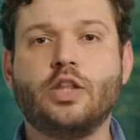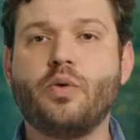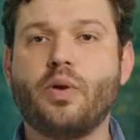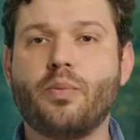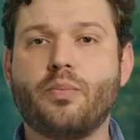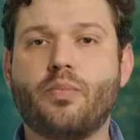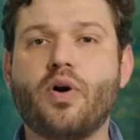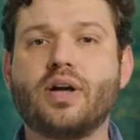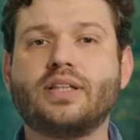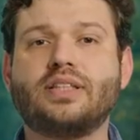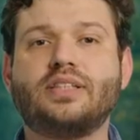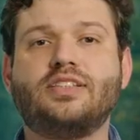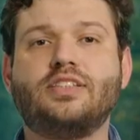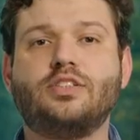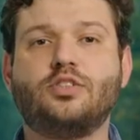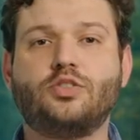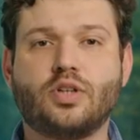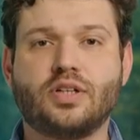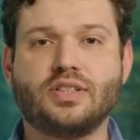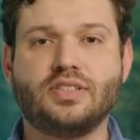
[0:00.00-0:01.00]
Não importa
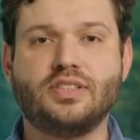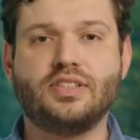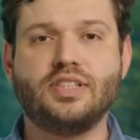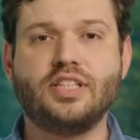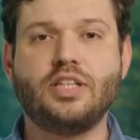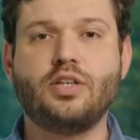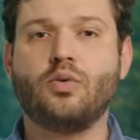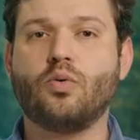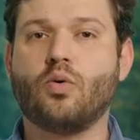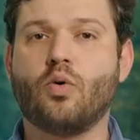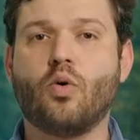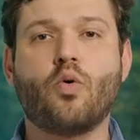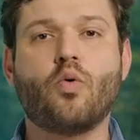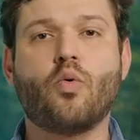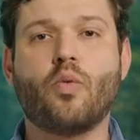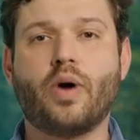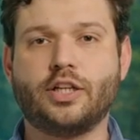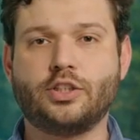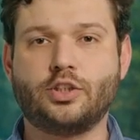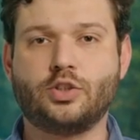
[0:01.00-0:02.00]
se sozinho ou
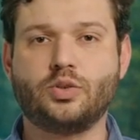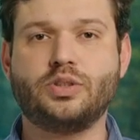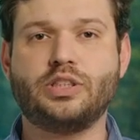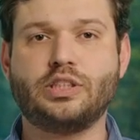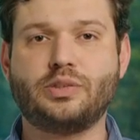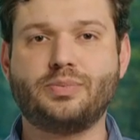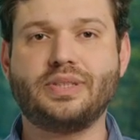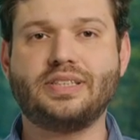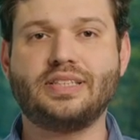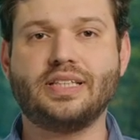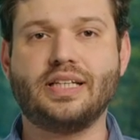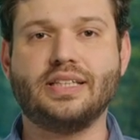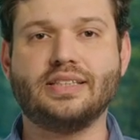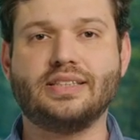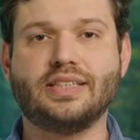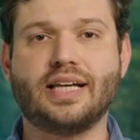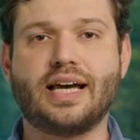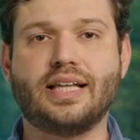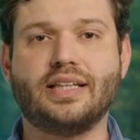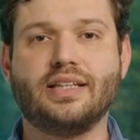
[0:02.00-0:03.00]
com ajuda
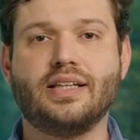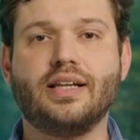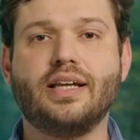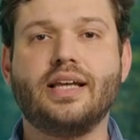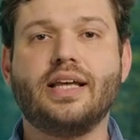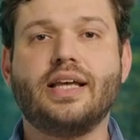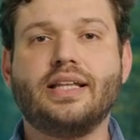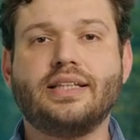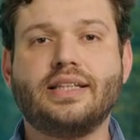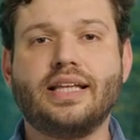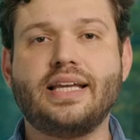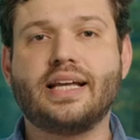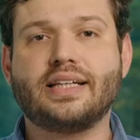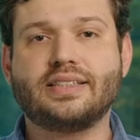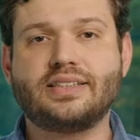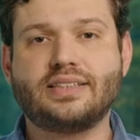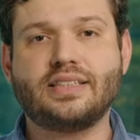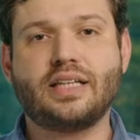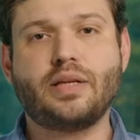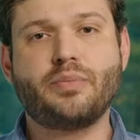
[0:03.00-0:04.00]
especializada, tenha
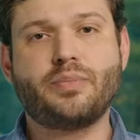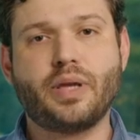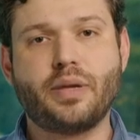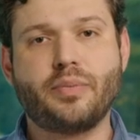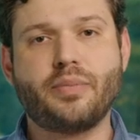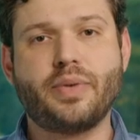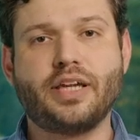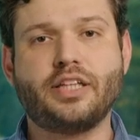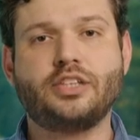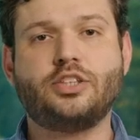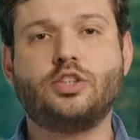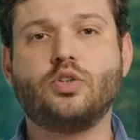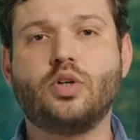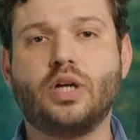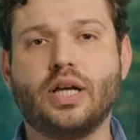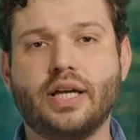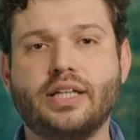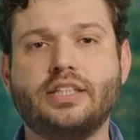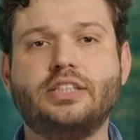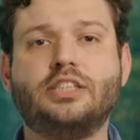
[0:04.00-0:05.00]
sempre em mente o
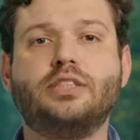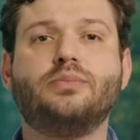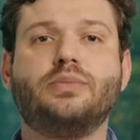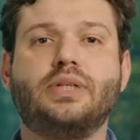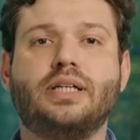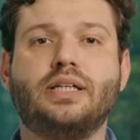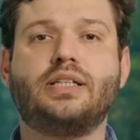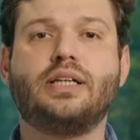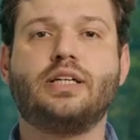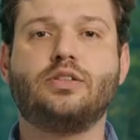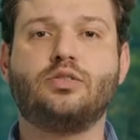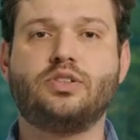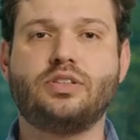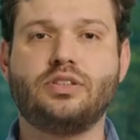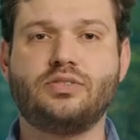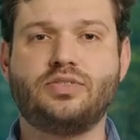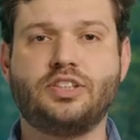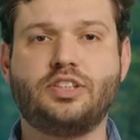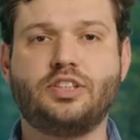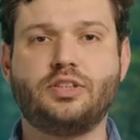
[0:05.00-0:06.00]
grande mantra dos
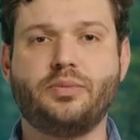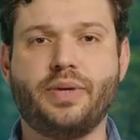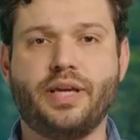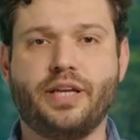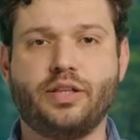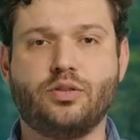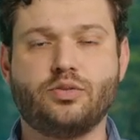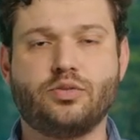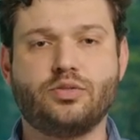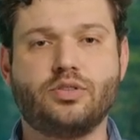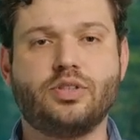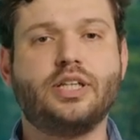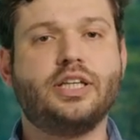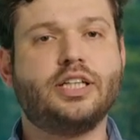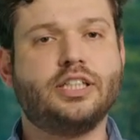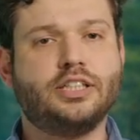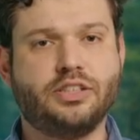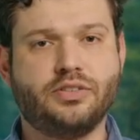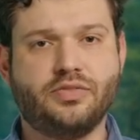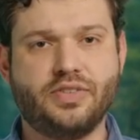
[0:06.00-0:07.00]
investimentos:
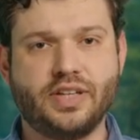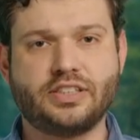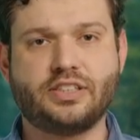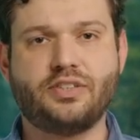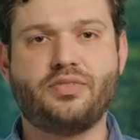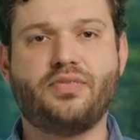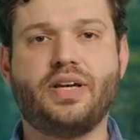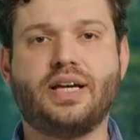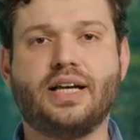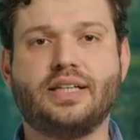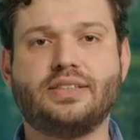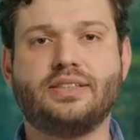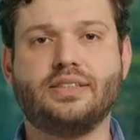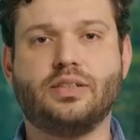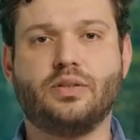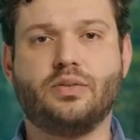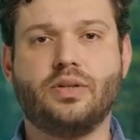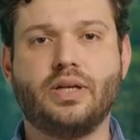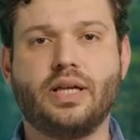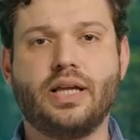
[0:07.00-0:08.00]

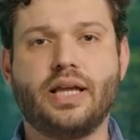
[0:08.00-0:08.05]
diversificação.